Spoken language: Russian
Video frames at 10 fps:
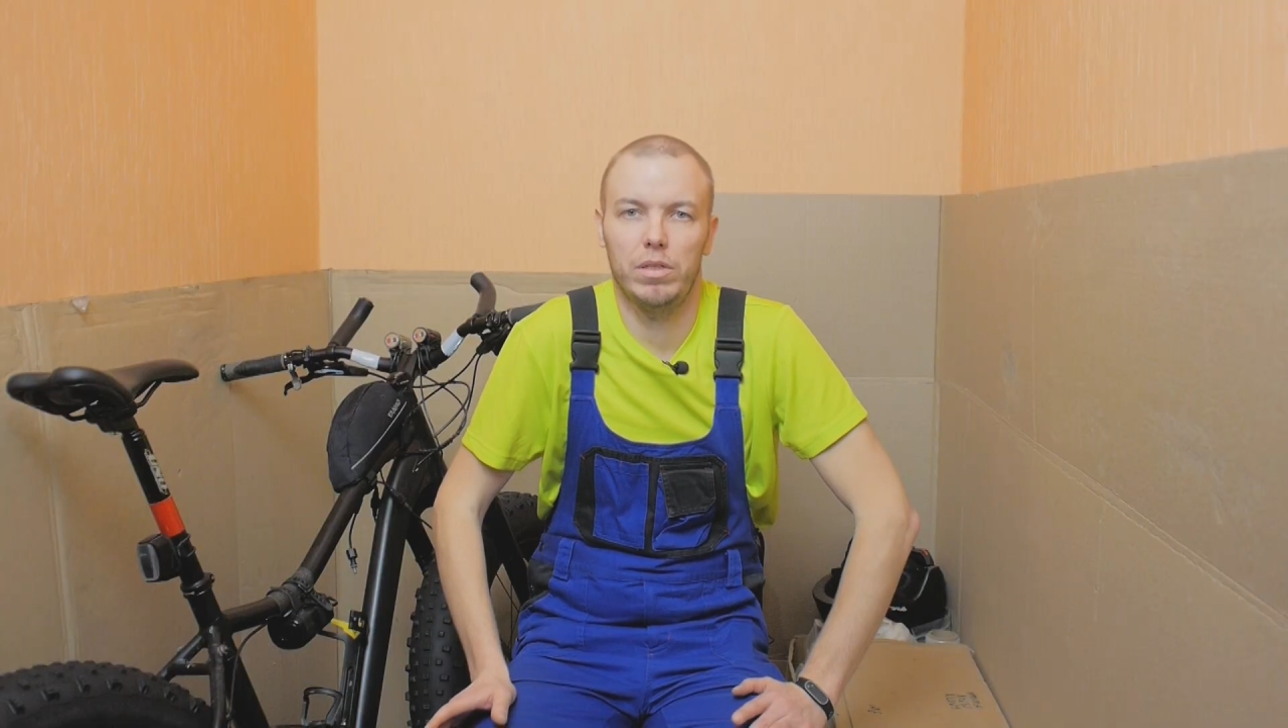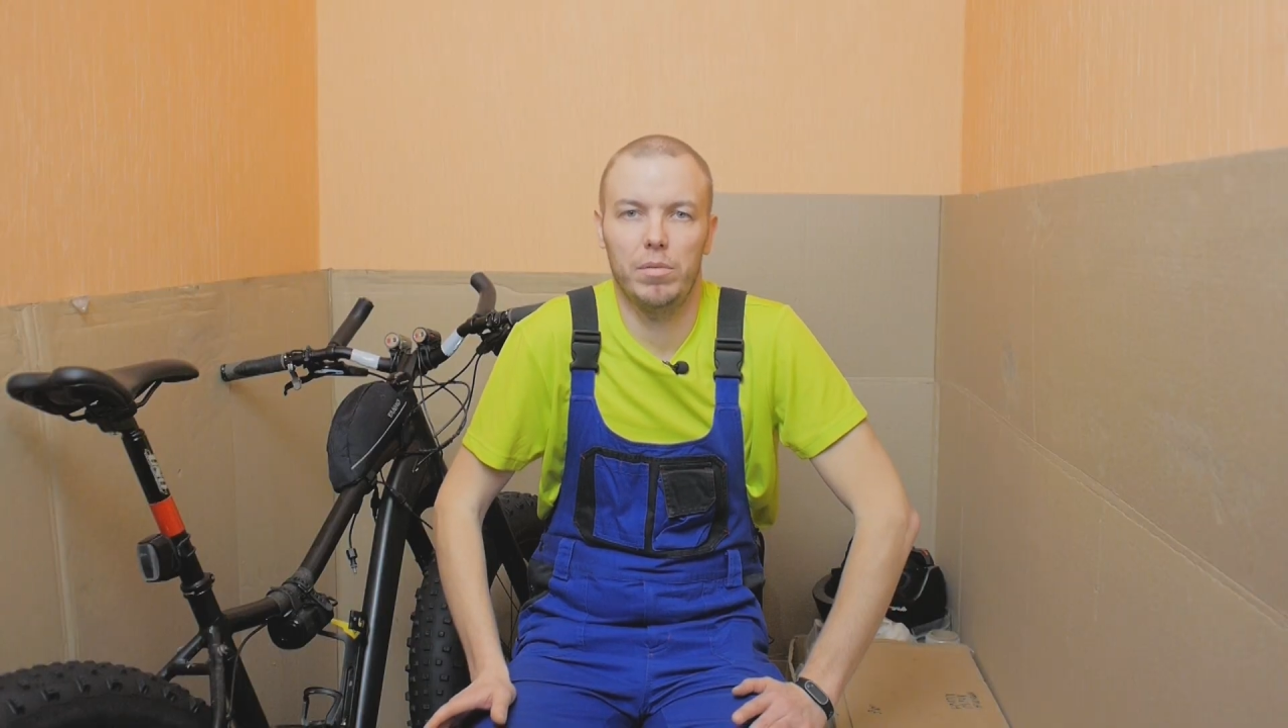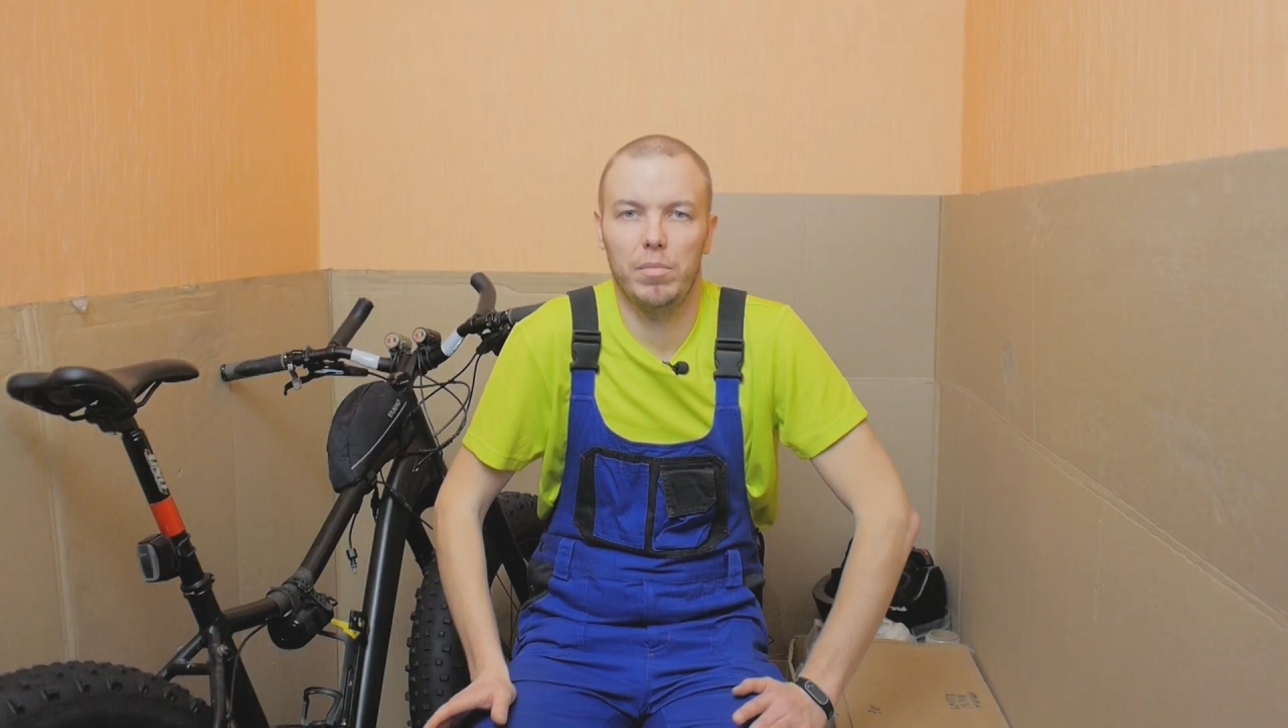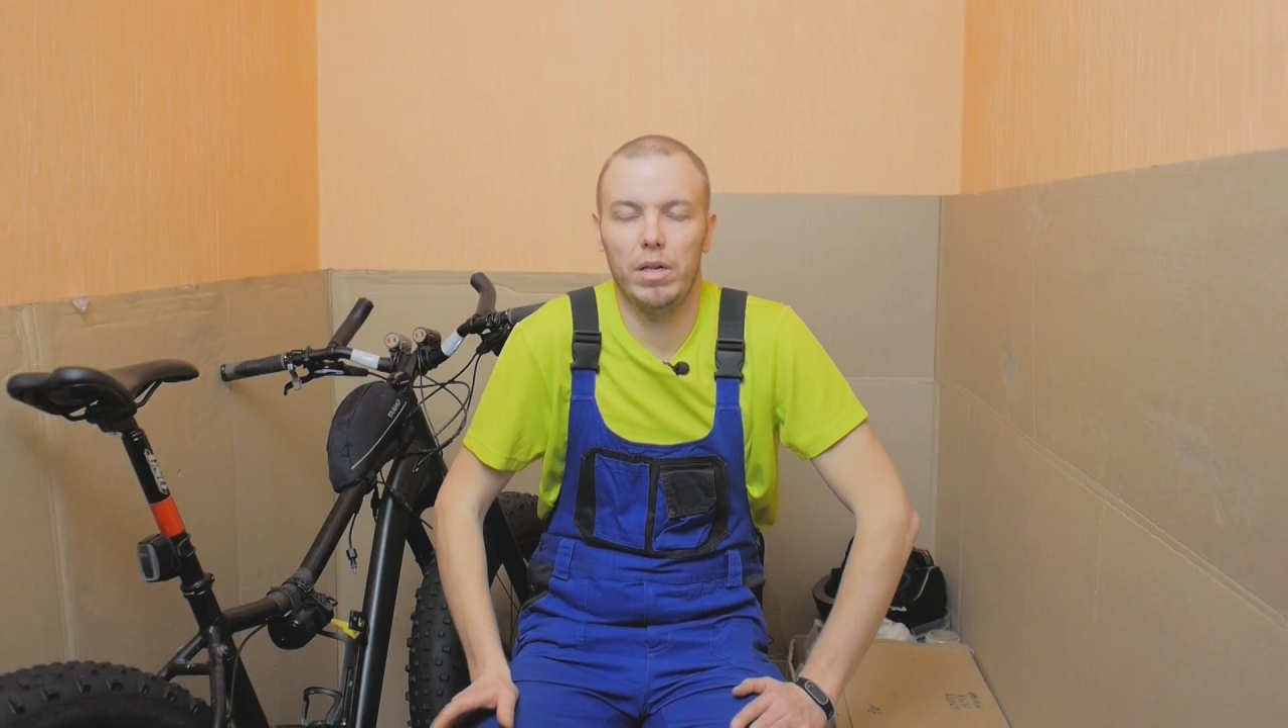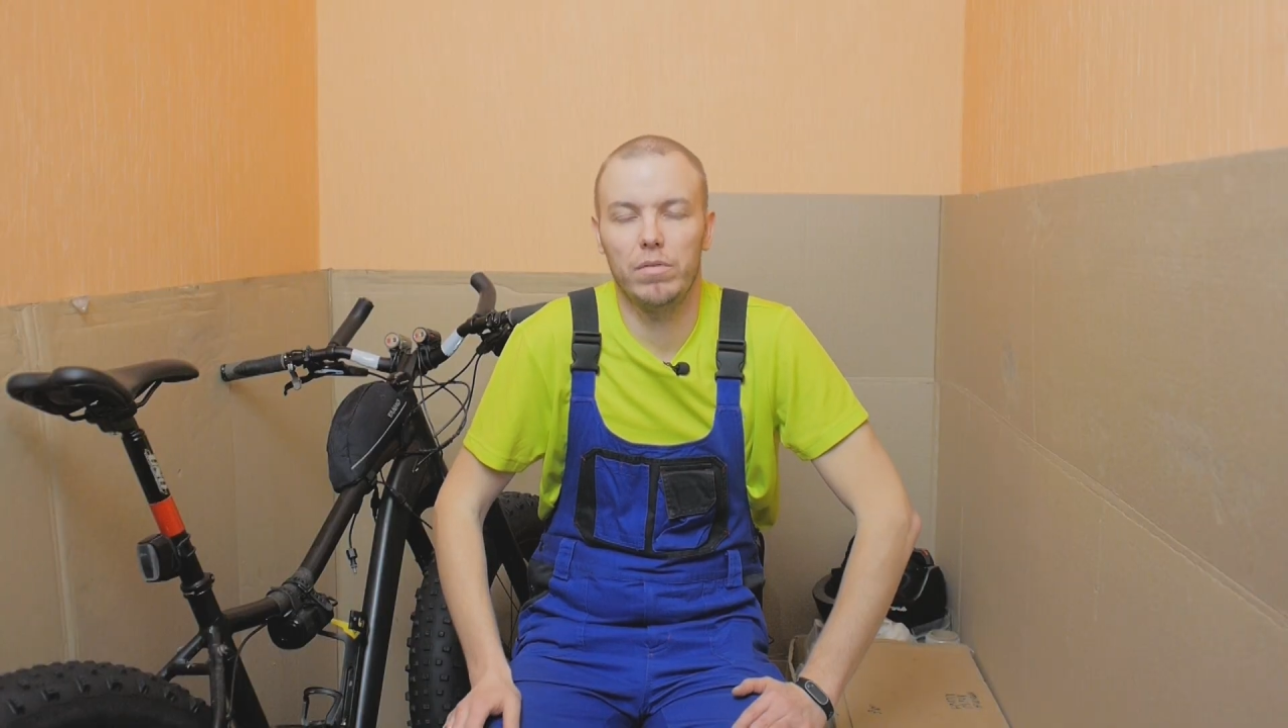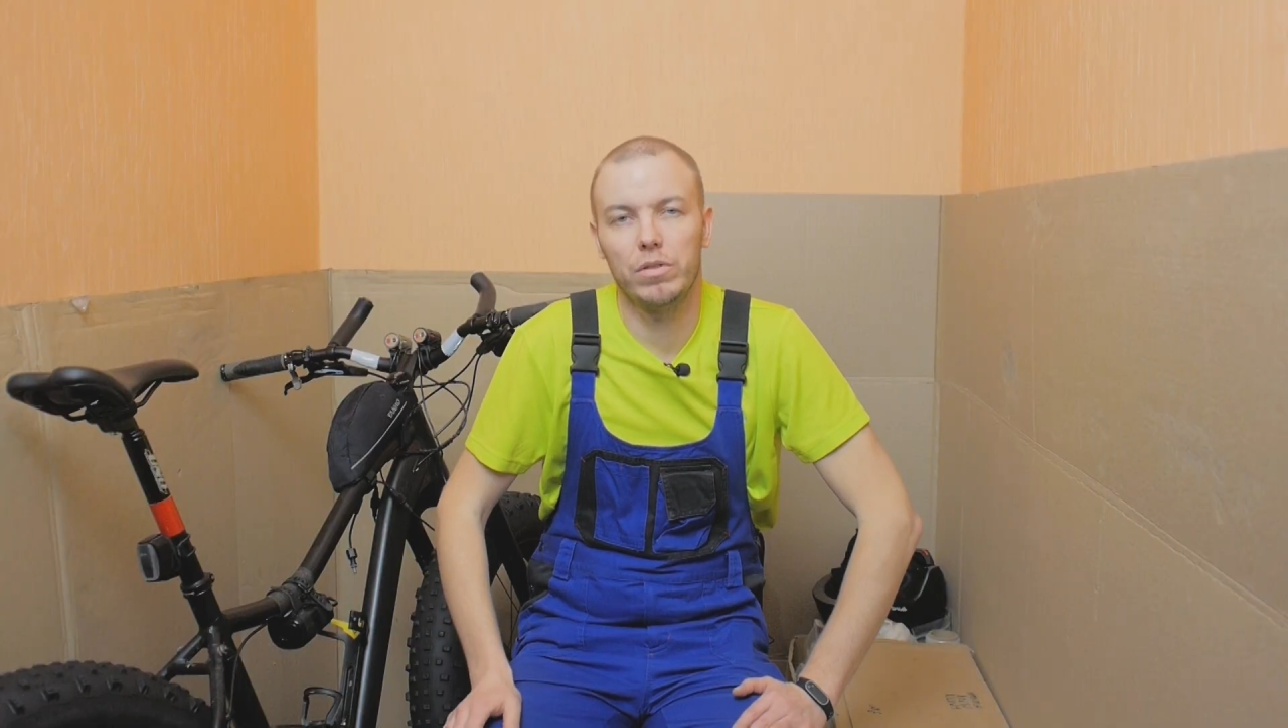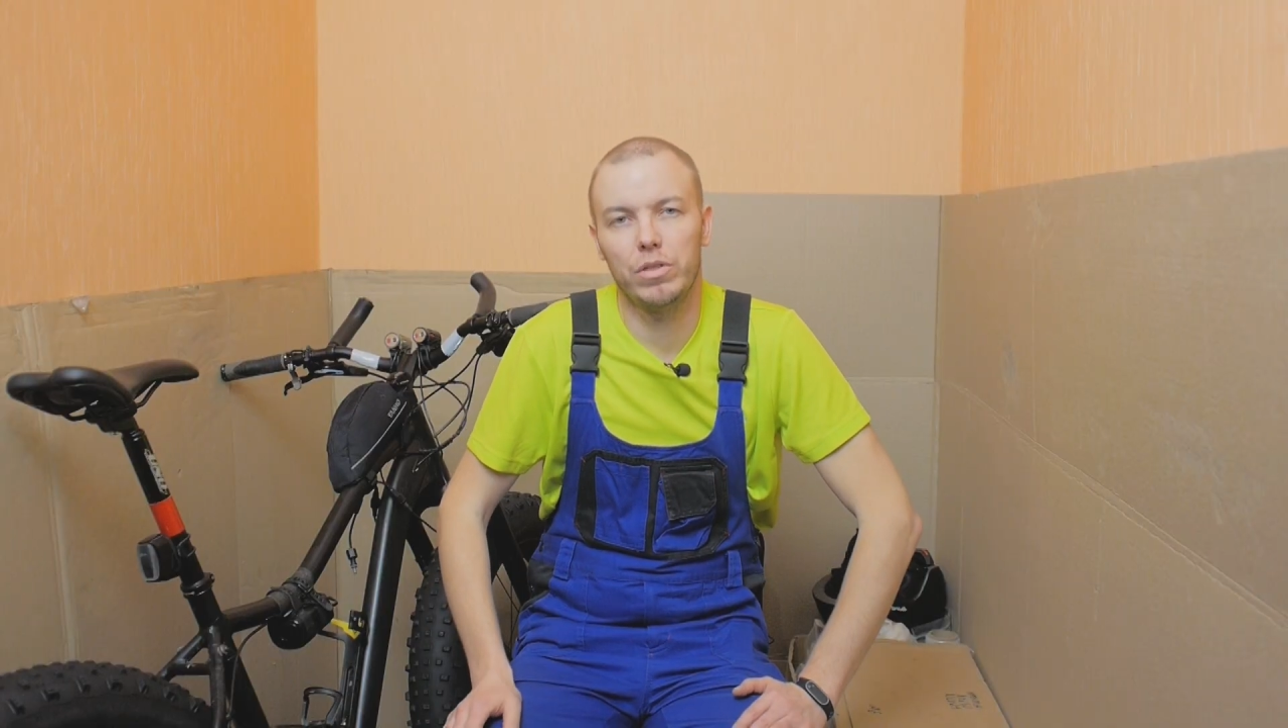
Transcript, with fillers: экстремального